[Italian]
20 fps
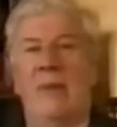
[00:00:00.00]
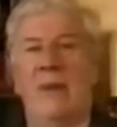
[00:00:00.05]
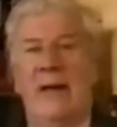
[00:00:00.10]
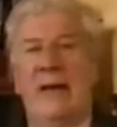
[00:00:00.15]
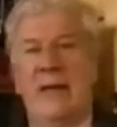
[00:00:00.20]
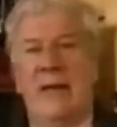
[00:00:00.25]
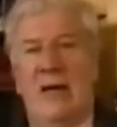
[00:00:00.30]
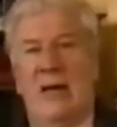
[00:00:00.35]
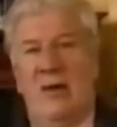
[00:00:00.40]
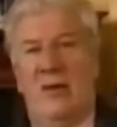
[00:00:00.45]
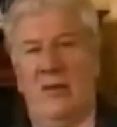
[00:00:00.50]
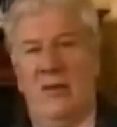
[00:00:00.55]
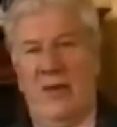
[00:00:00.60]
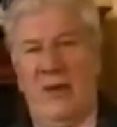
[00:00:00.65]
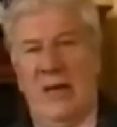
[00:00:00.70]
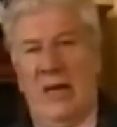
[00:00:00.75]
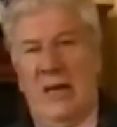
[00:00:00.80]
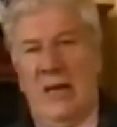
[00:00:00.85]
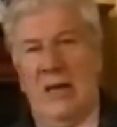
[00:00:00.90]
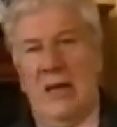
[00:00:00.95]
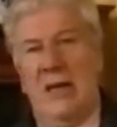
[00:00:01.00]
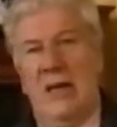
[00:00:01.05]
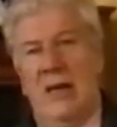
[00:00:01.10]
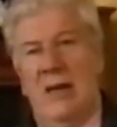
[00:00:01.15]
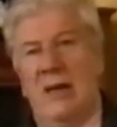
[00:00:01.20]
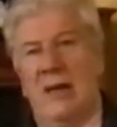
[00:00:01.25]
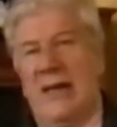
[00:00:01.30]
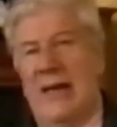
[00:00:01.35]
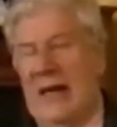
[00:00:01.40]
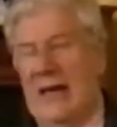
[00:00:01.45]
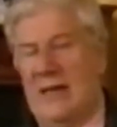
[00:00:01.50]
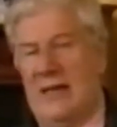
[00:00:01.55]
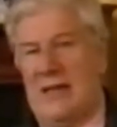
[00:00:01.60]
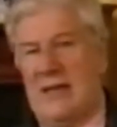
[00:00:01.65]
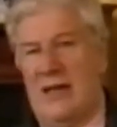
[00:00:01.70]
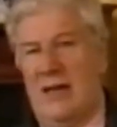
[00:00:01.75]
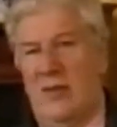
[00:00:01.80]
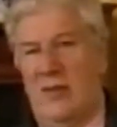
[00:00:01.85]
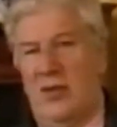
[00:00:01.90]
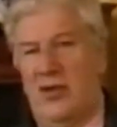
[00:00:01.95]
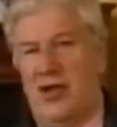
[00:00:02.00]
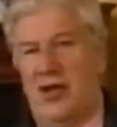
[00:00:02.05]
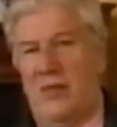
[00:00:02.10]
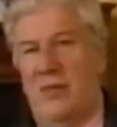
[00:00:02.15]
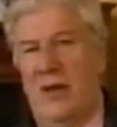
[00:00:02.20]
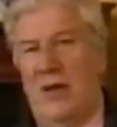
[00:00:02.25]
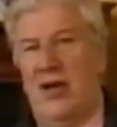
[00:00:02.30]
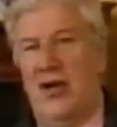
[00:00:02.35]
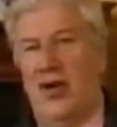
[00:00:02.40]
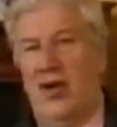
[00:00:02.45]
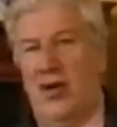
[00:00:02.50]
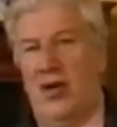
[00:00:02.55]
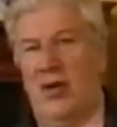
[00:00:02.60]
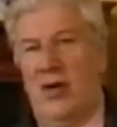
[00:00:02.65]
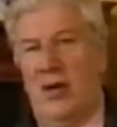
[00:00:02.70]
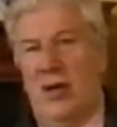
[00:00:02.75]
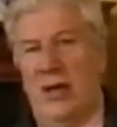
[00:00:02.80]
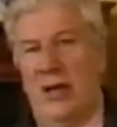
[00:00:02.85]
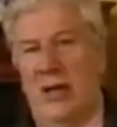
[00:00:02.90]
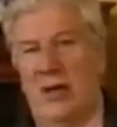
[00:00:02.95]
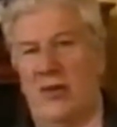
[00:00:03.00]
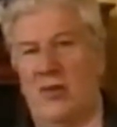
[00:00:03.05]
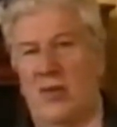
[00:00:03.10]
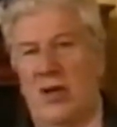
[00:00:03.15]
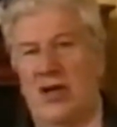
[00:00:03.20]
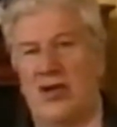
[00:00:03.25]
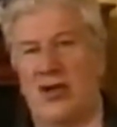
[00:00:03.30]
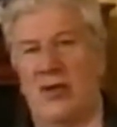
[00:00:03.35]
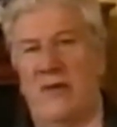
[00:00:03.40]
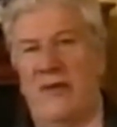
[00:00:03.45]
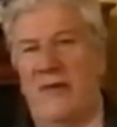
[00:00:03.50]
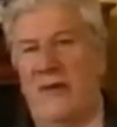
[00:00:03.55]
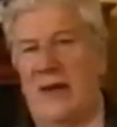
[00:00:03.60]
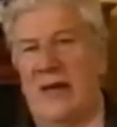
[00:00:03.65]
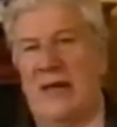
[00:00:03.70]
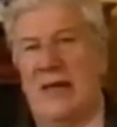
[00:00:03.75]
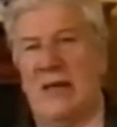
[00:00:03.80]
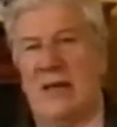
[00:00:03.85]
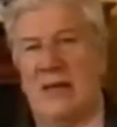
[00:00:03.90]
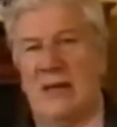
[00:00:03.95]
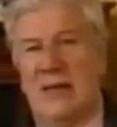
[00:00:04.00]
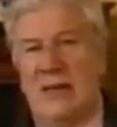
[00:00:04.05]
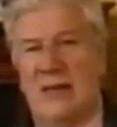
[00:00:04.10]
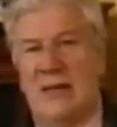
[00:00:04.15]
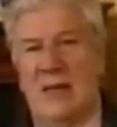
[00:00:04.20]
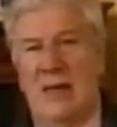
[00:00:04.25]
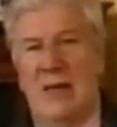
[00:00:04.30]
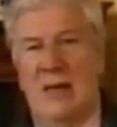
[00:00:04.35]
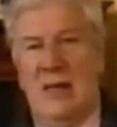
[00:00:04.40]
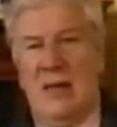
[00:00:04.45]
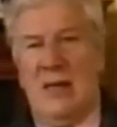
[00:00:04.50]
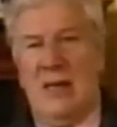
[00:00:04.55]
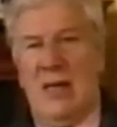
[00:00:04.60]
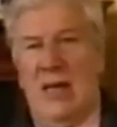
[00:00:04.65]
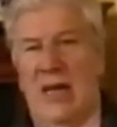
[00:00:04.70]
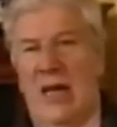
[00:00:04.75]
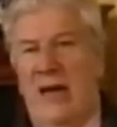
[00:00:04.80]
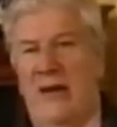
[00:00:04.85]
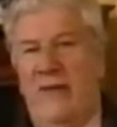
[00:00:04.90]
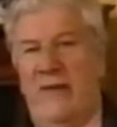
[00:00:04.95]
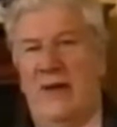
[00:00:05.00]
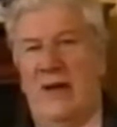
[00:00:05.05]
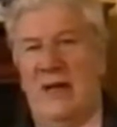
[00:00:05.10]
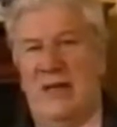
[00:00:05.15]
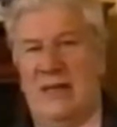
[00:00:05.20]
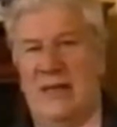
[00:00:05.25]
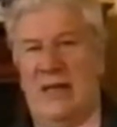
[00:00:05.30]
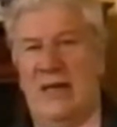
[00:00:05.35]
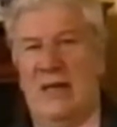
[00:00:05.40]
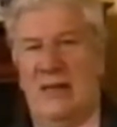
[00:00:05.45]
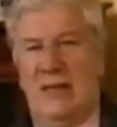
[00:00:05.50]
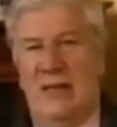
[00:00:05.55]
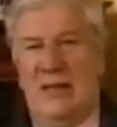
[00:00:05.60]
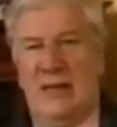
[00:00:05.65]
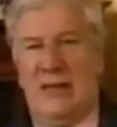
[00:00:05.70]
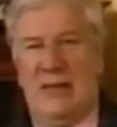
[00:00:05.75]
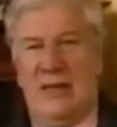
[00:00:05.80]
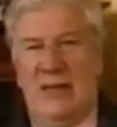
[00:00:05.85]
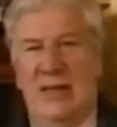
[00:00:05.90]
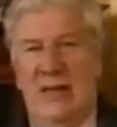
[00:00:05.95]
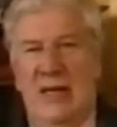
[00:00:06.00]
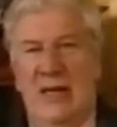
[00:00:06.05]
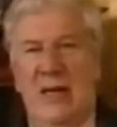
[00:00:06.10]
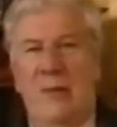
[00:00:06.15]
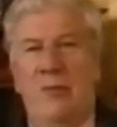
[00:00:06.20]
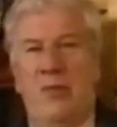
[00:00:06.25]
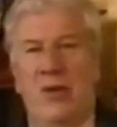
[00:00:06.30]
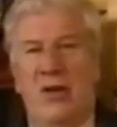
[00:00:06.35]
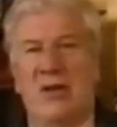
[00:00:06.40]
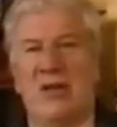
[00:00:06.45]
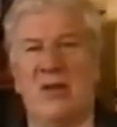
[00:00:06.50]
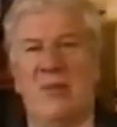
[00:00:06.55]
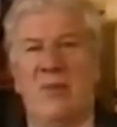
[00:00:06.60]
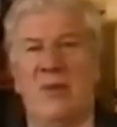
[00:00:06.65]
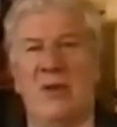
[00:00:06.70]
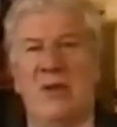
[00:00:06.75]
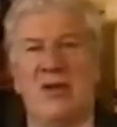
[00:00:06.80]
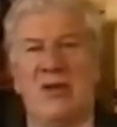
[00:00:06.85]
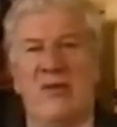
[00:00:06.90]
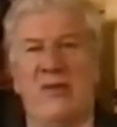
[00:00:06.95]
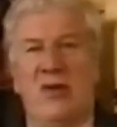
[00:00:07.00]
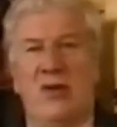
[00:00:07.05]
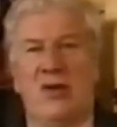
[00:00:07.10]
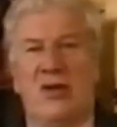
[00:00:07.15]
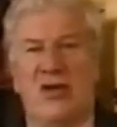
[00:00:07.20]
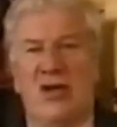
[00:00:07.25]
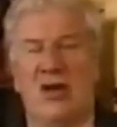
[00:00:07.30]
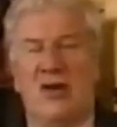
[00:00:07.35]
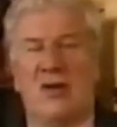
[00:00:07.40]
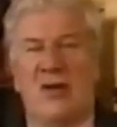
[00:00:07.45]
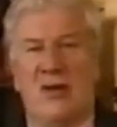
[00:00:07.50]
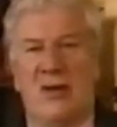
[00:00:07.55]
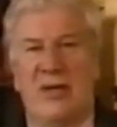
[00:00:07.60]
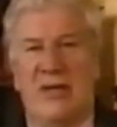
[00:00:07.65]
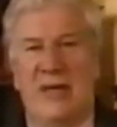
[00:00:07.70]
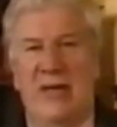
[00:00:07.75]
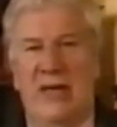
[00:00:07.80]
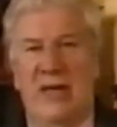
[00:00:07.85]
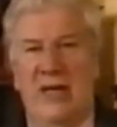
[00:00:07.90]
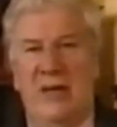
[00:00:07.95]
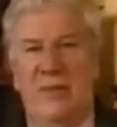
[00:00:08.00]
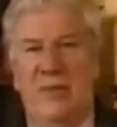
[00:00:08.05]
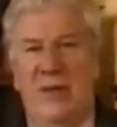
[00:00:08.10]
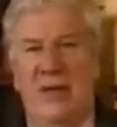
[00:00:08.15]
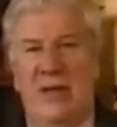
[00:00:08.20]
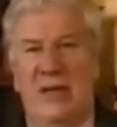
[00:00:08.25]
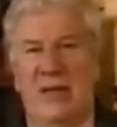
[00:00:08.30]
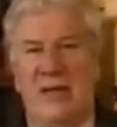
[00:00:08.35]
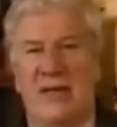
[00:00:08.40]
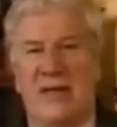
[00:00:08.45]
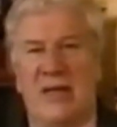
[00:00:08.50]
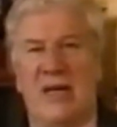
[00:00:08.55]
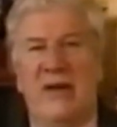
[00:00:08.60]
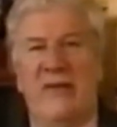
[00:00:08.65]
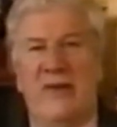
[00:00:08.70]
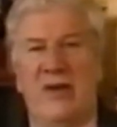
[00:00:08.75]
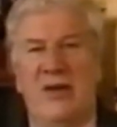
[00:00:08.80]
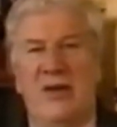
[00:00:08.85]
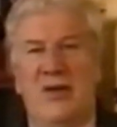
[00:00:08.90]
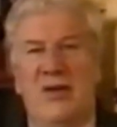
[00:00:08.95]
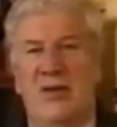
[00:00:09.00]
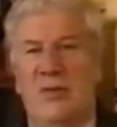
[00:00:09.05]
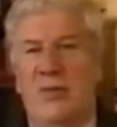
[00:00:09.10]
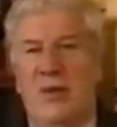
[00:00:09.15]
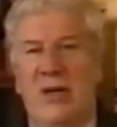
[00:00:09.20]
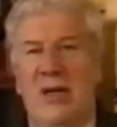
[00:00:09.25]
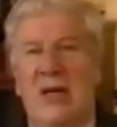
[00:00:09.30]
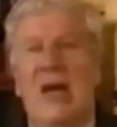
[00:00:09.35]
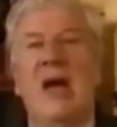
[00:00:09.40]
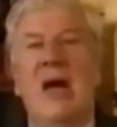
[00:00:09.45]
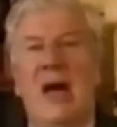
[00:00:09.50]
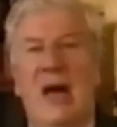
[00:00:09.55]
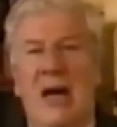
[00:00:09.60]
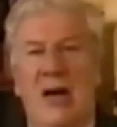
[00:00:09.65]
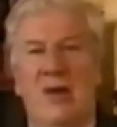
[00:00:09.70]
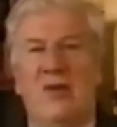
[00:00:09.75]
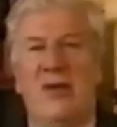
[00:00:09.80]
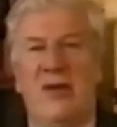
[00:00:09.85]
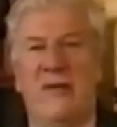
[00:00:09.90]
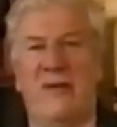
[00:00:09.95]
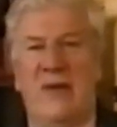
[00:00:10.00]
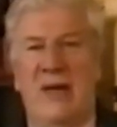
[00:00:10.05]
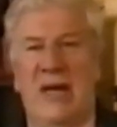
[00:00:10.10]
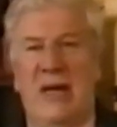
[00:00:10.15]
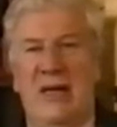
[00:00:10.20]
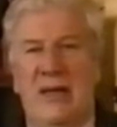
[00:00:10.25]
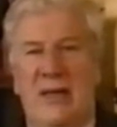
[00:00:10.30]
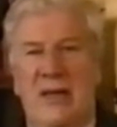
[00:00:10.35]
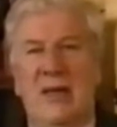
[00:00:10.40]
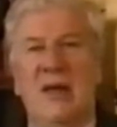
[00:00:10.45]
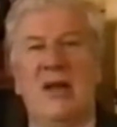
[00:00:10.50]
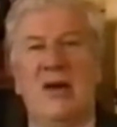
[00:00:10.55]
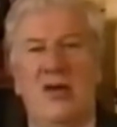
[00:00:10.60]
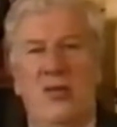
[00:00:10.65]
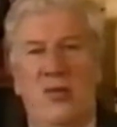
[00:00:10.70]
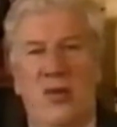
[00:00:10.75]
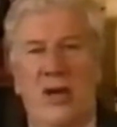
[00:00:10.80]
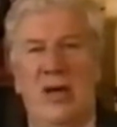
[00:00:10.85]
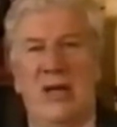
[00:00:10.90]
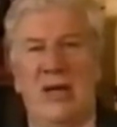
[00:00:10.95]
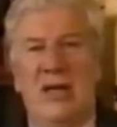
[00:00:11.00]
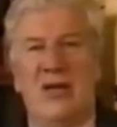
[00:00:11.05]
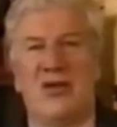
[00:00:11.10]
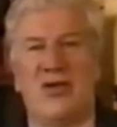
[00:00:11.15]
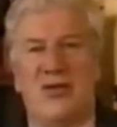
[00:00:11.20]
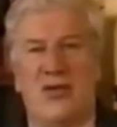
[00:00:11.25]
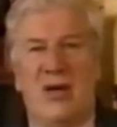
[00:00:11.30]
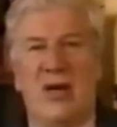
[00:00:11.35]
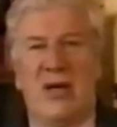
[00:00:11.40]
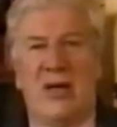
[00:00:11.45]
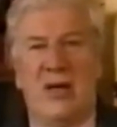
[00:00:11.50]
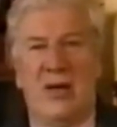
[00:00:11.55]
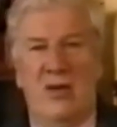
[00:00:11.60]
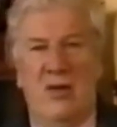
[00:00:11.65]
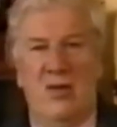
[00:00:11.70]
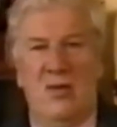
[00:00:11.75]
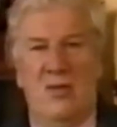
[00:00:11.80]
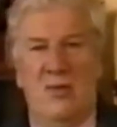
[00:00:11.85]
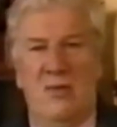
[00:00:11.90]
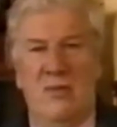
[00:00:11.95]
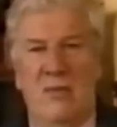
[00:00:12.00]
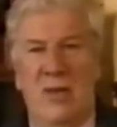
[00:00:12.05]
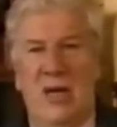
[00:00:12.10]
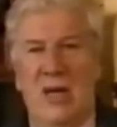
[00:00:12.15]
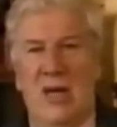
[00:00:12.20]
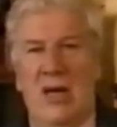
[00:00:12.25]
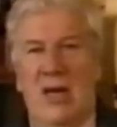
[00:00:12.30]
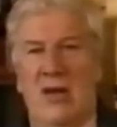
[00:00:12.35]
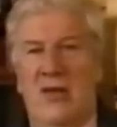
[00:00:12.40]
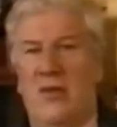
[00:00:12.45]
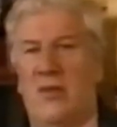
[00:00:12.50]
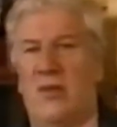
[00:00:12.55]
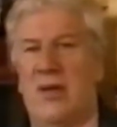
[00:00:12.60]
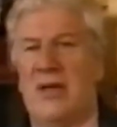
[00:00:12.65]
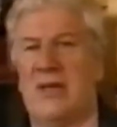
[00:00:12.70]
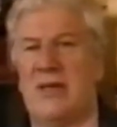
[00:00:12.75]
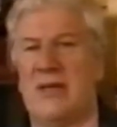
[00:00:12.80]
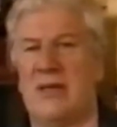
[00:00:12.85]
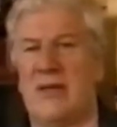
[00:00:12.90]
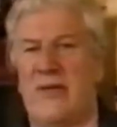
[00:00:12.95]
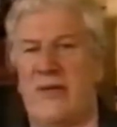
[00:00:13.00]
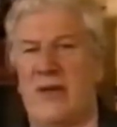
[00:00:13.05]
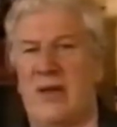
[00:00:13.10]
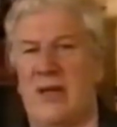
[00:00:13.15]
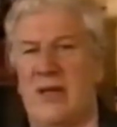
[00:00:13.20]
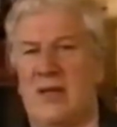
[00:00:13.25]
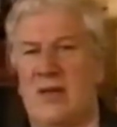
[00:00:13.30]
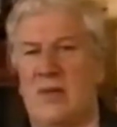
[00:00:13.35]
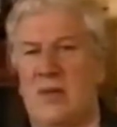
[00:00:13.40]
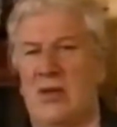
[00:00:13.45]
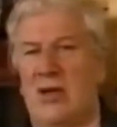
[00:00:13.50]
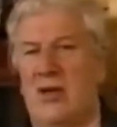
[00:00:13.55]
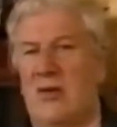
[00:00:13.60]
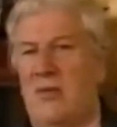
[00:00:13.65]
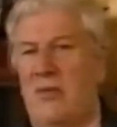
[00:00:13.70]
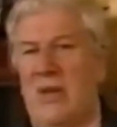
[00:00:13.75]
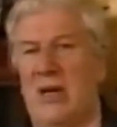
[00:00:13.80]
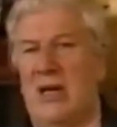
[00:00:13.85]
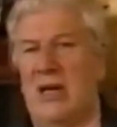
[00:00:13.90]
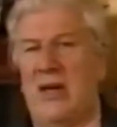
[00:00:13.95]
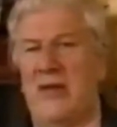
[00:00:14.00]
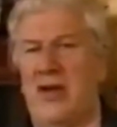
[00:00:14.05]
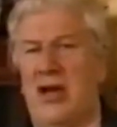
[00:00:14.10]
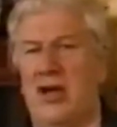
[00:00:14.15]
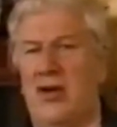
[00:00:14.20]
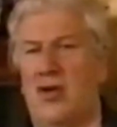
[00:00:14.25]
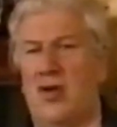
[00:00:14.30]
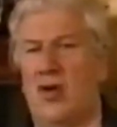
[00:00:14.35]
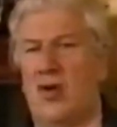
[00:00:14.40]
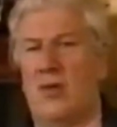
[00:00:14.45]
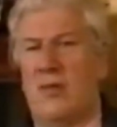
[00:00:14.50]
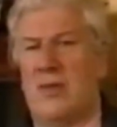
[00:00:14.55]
E fu così che iniziò a propagarsi il cancro che aveva corroso la nazione russa. Sin da quando i principi dell'autocrazia si erano dimostrati fuori del tempo. E questo accadde non tanto per gli enormi sacrifici dei russi al fronte,